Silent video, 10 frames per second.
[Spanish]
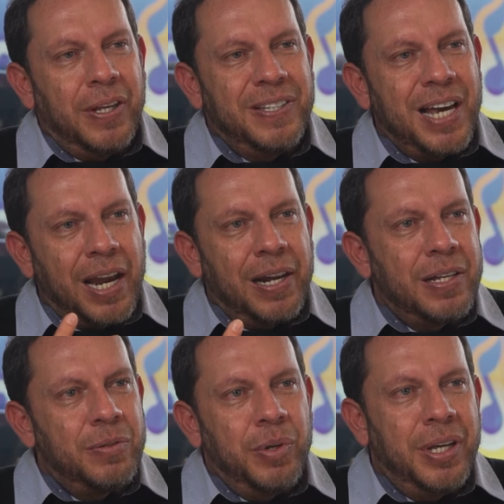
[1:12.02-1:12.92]

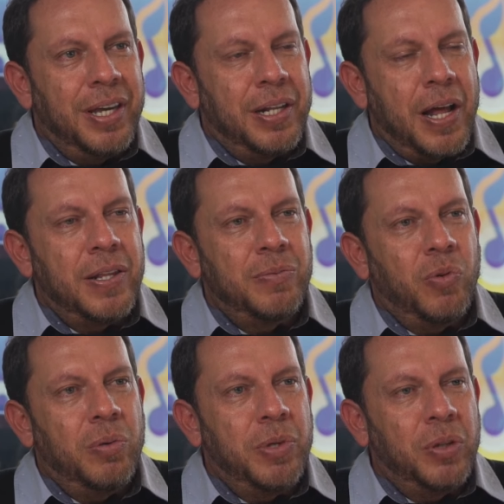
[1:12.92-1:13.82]
charlas, eh, grandes
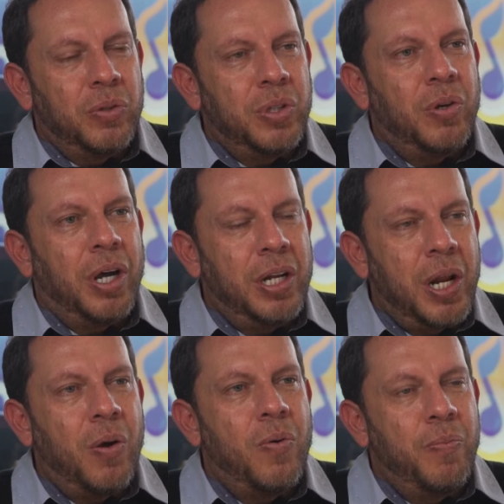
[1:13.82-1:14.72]
movimientos, sino ha generado
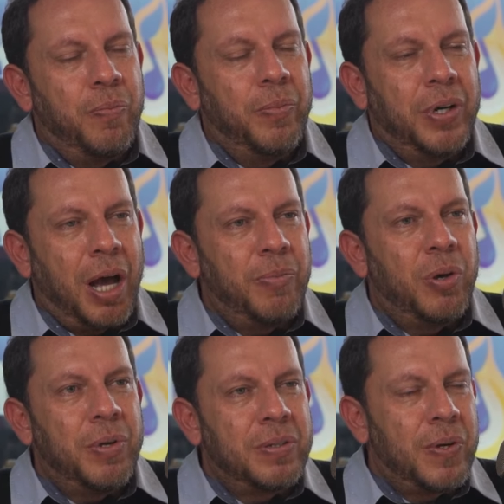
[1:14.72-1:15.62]
un cambio de
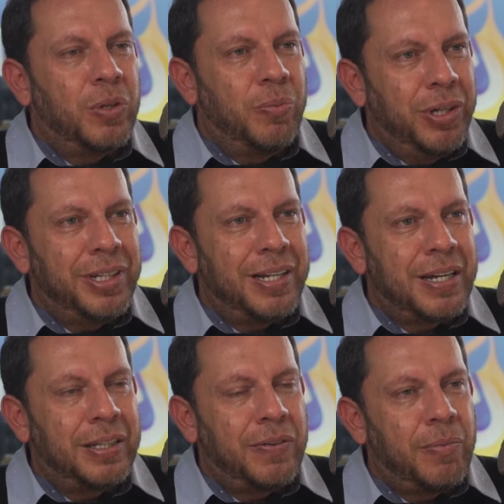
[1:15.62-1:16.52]
pensamiento muy
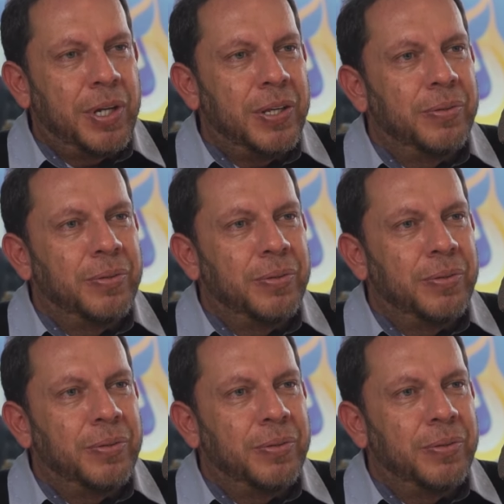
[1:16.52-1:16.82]
interesante. Bienvenido.